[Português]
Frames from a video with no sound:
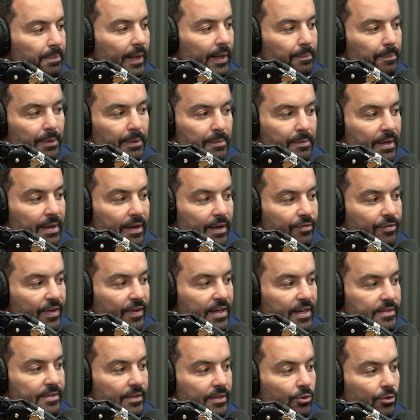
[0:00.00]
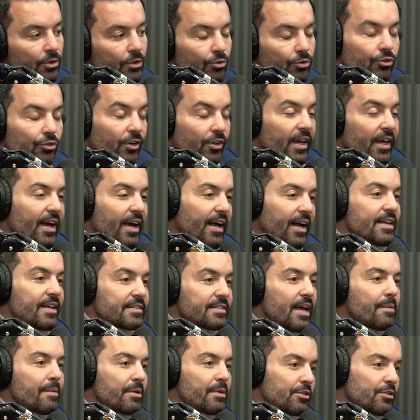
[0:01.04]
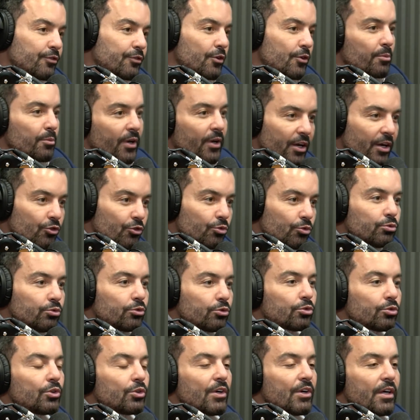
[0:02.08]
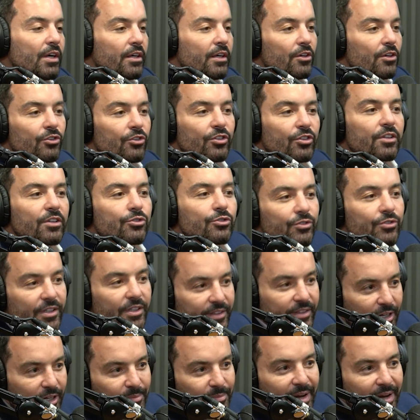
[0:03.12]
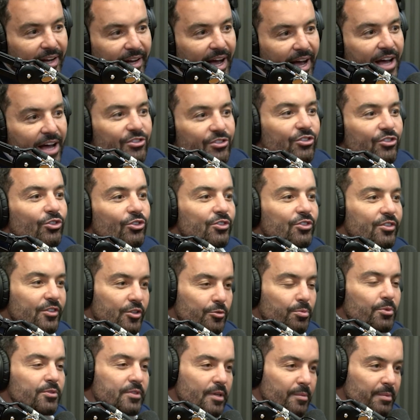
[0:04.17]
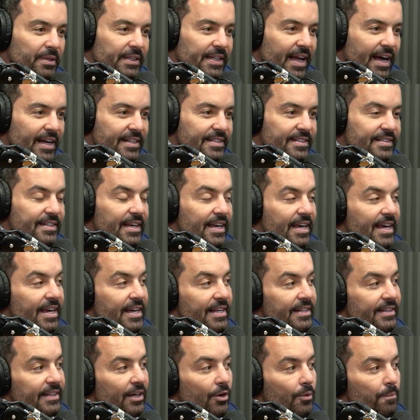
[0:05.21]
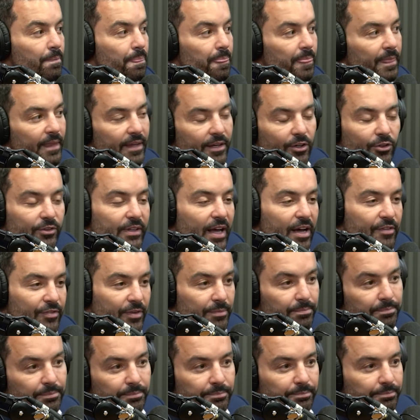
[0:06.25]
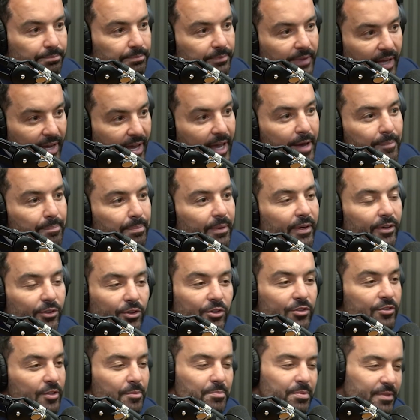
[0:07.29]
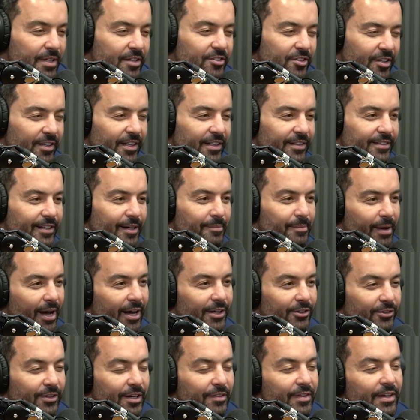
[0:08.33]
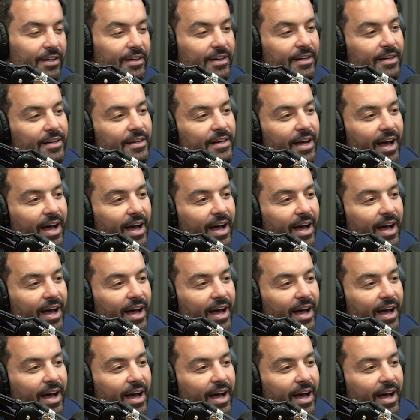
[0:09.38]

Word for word: pela primeira vez, eu, eu não cheguei a casar, mas eu fui morar junto e eu tinha que sustentar uma casa, tinha outras responsabilidades. Então, eu dava na época, eu sempre exagerei em trabalho. Eu dava